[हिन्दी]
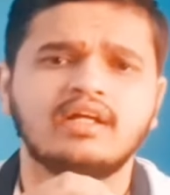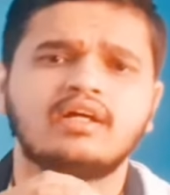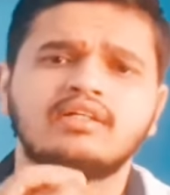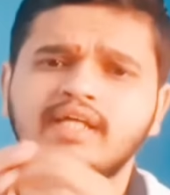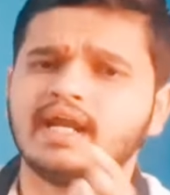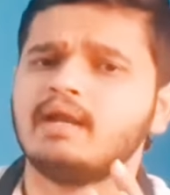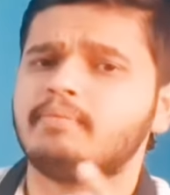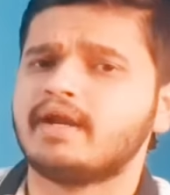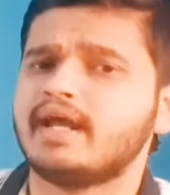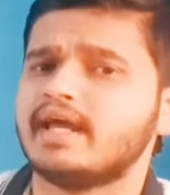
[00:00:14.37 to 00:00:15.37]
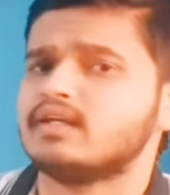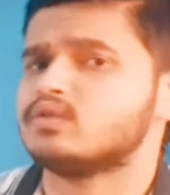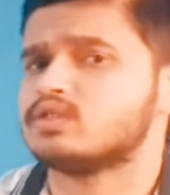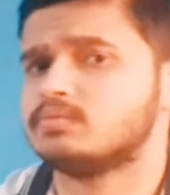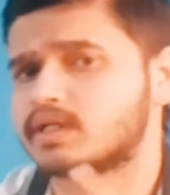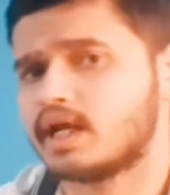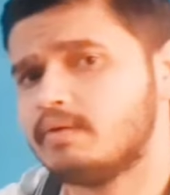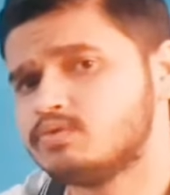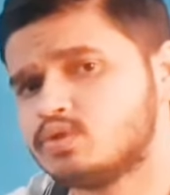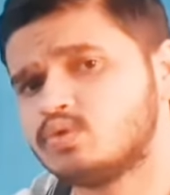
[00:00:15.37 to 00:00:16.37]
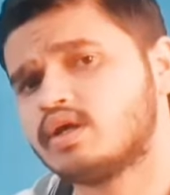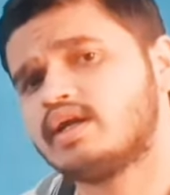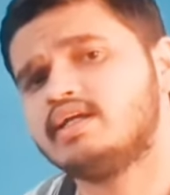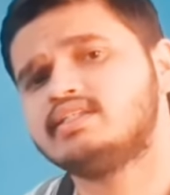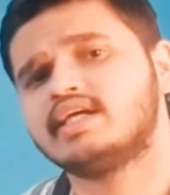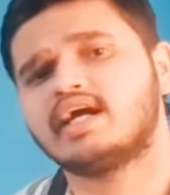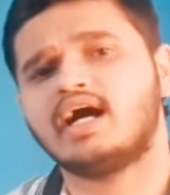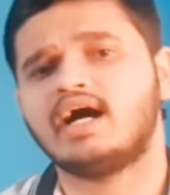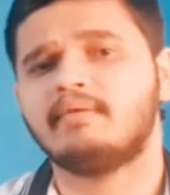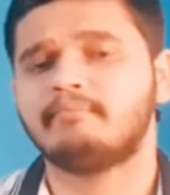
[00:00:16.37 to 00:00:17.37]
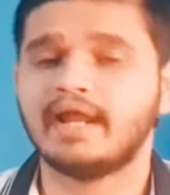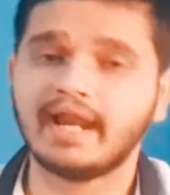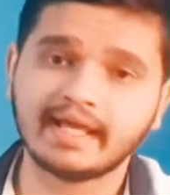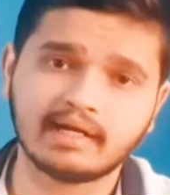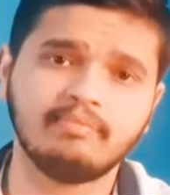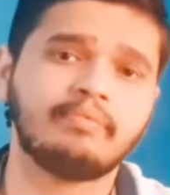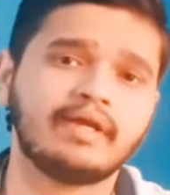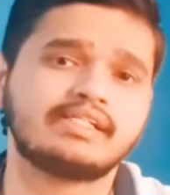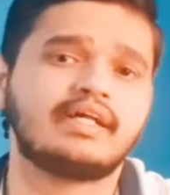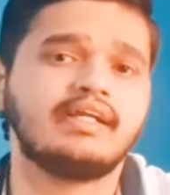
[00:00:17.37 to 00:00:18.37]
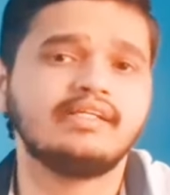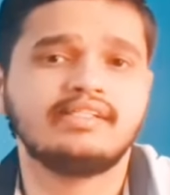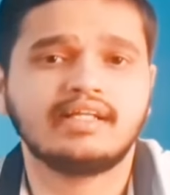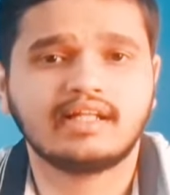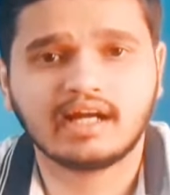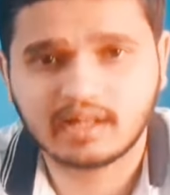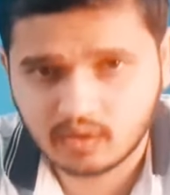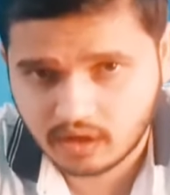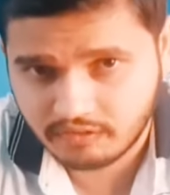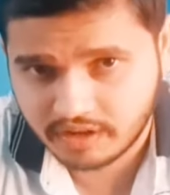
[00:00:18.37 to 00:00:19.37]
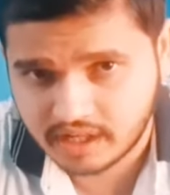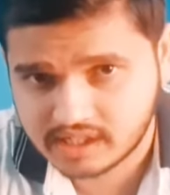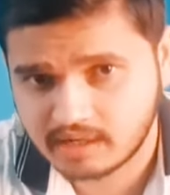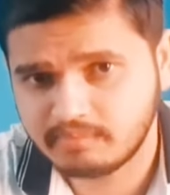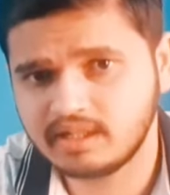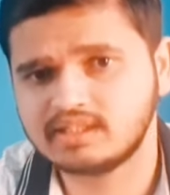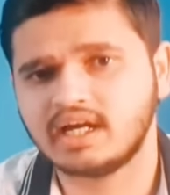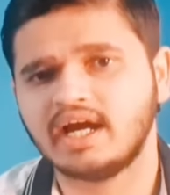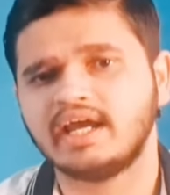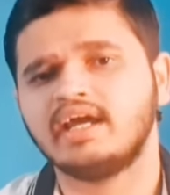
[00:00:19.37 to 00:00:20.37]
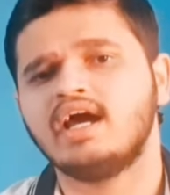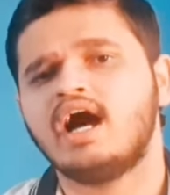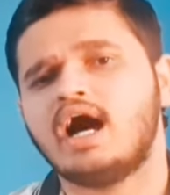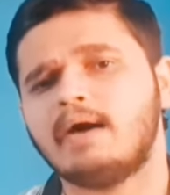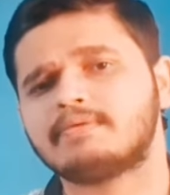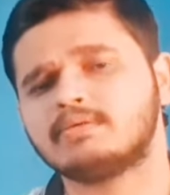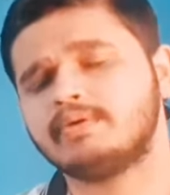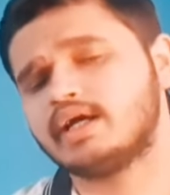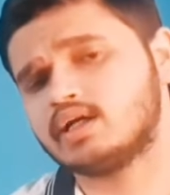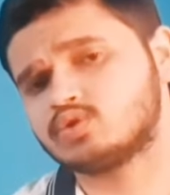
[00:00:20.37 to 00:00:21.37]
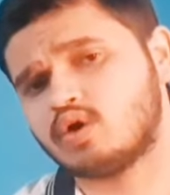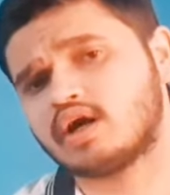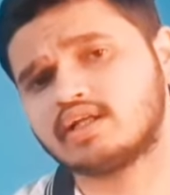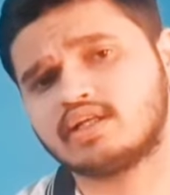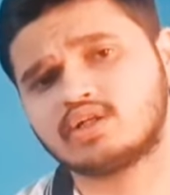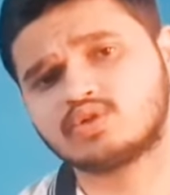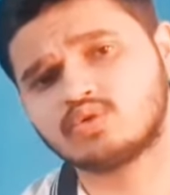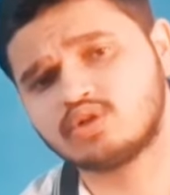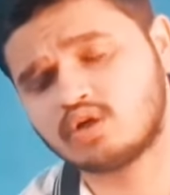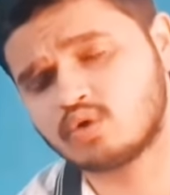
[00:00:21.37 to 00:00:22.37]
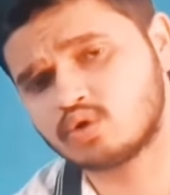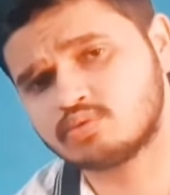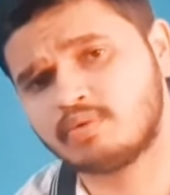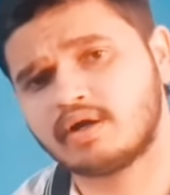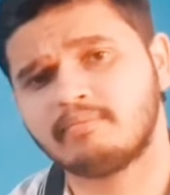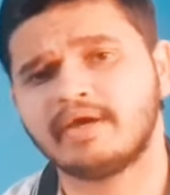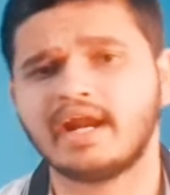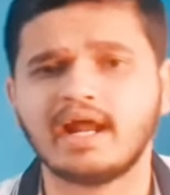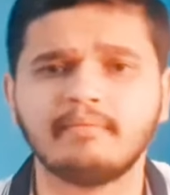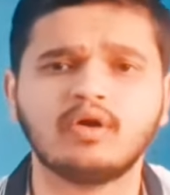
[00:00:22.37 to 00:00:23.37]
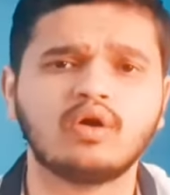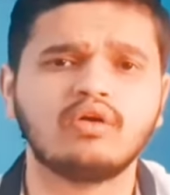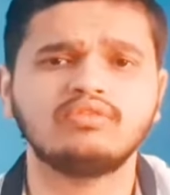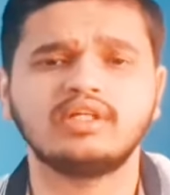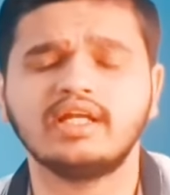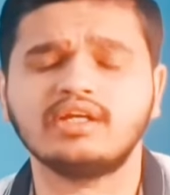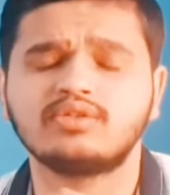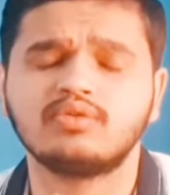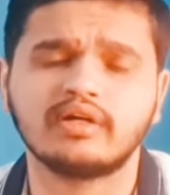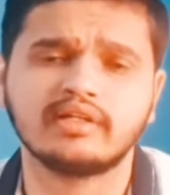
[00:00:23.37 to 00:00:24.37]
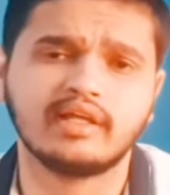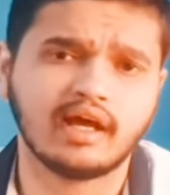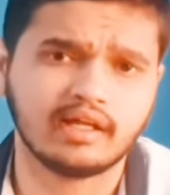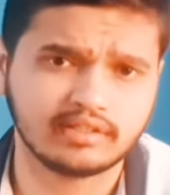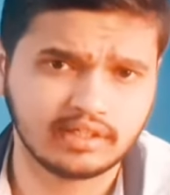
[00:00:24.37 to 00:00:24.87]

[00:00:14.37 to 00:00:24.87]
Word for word: चैनल पर नए हैं तो सब्सक्राइब जरूर कर लीजिएगा बेल आइकन भी प्रेस कर लीजिए ताकि नोटिफिकेशन मिल जाए आप सभी का स्वागत है सोशल टॉक्स पर मेरा नाम है गौरव चलिए शुरू करते हैं आज की